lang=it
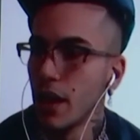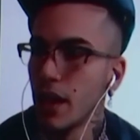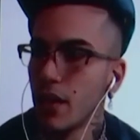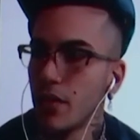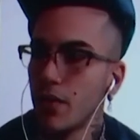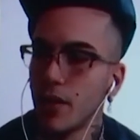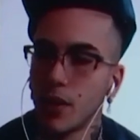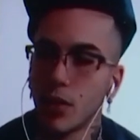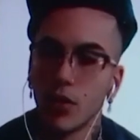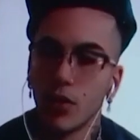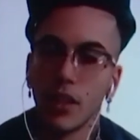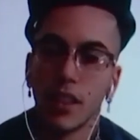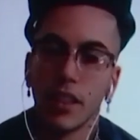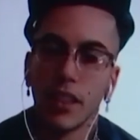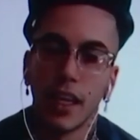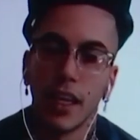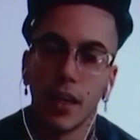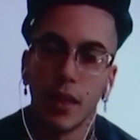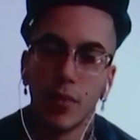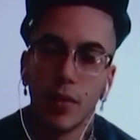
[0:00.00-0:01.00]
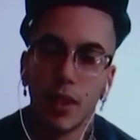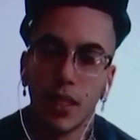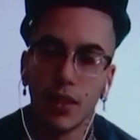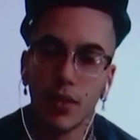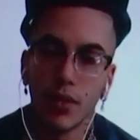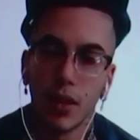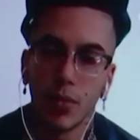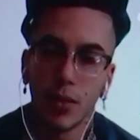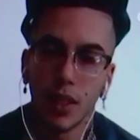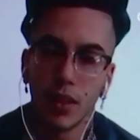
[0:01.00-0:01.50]
fatto di tirare in mezzo
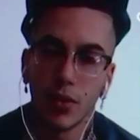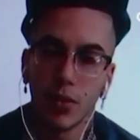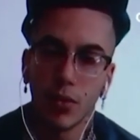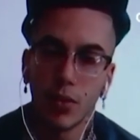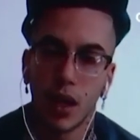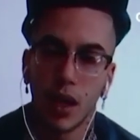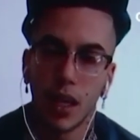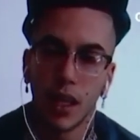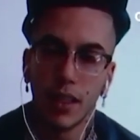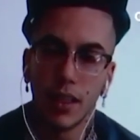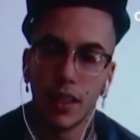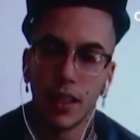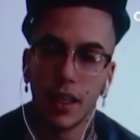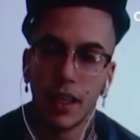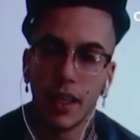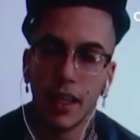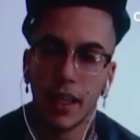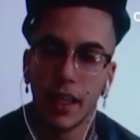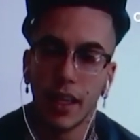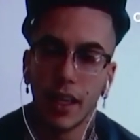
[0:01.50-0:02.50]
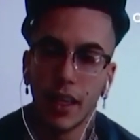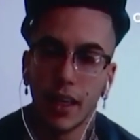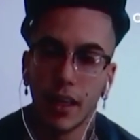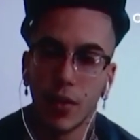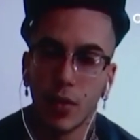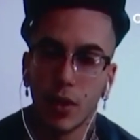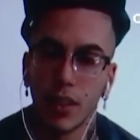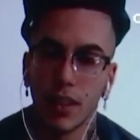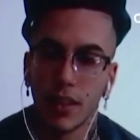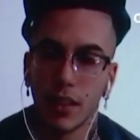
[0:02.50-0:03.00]
la mia squadra è anche
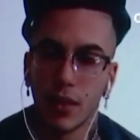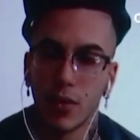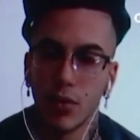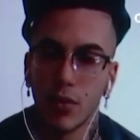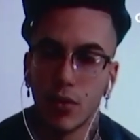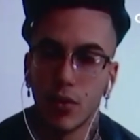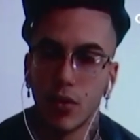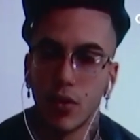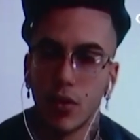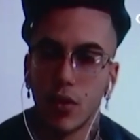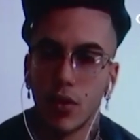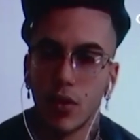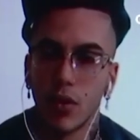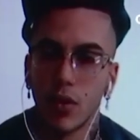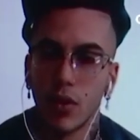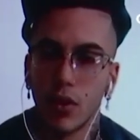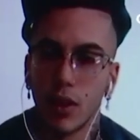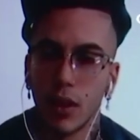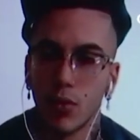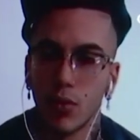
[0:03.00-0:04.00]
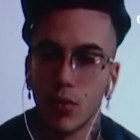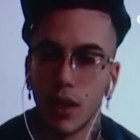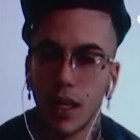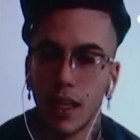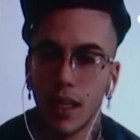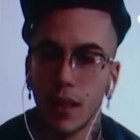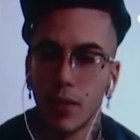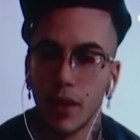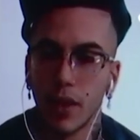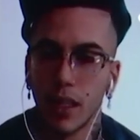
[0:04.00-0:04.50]
quello è stato naturale
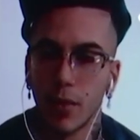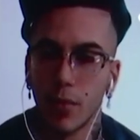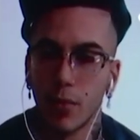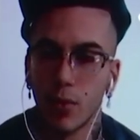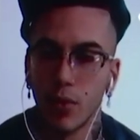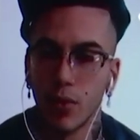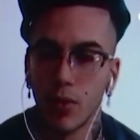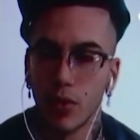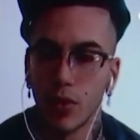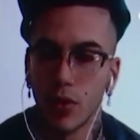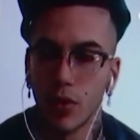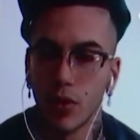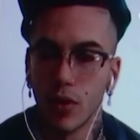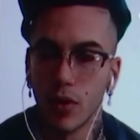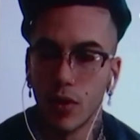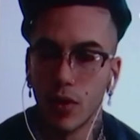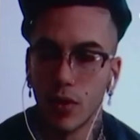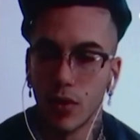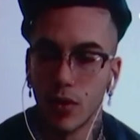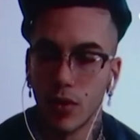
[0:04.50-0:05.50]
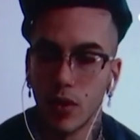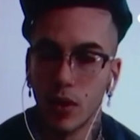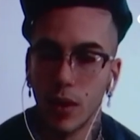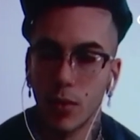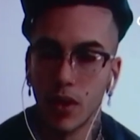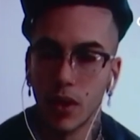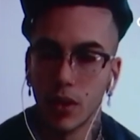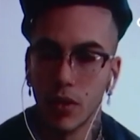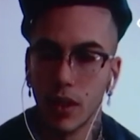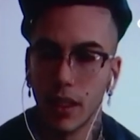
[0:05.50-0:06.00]
perché appunto sono le
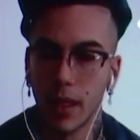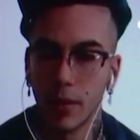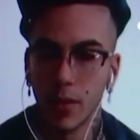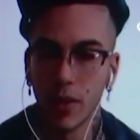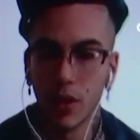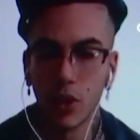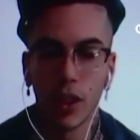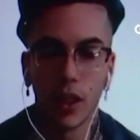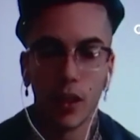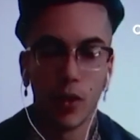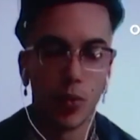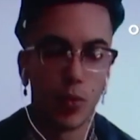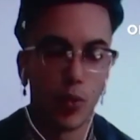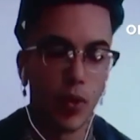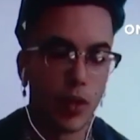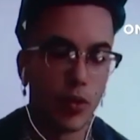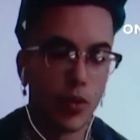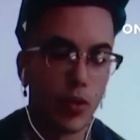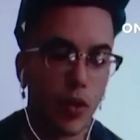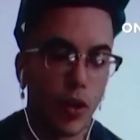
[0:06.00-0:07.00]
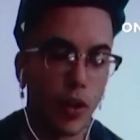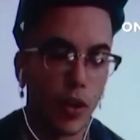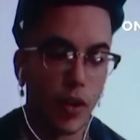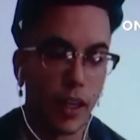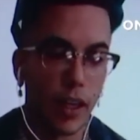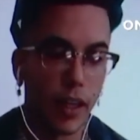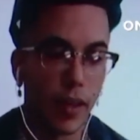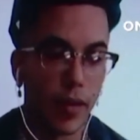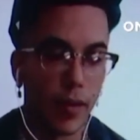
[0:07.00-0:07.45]
persone che mi girano più attorno che